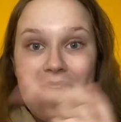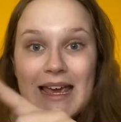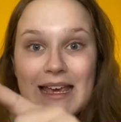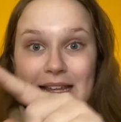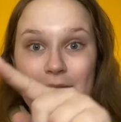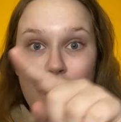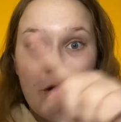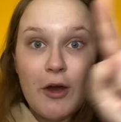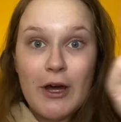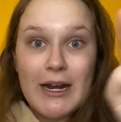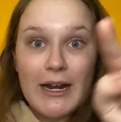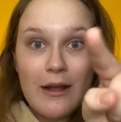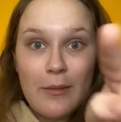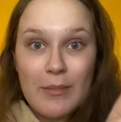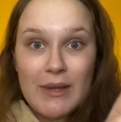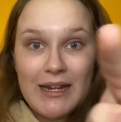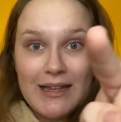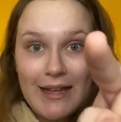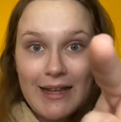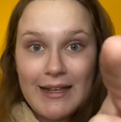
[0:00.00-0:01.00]
Então agora a
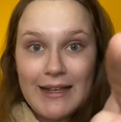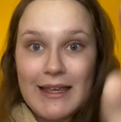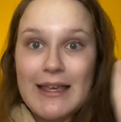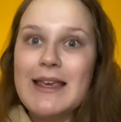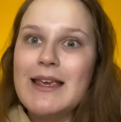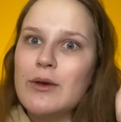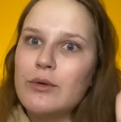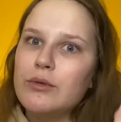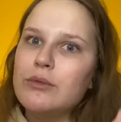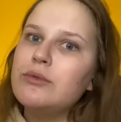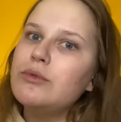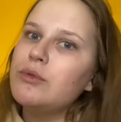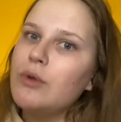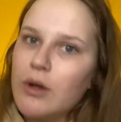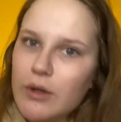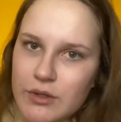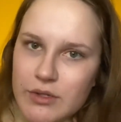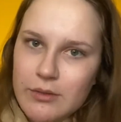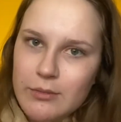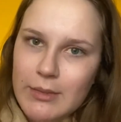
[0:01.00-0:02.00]
câmera tá aqui. E eu não tô
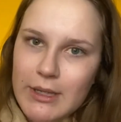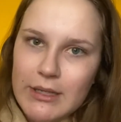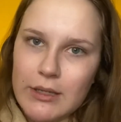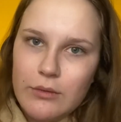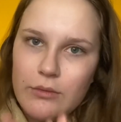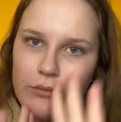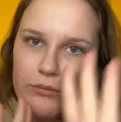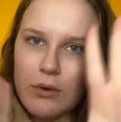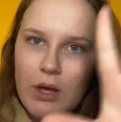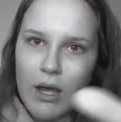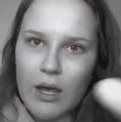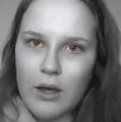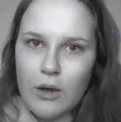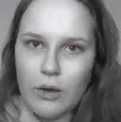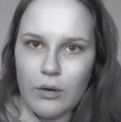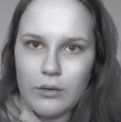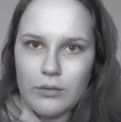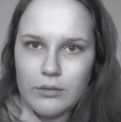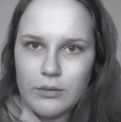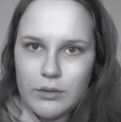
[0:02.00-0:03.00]
acostumada com...
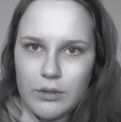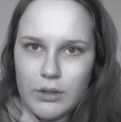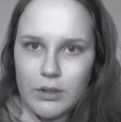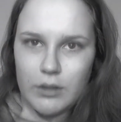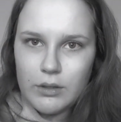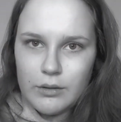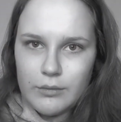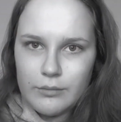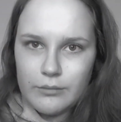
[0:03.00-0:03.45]
Uh,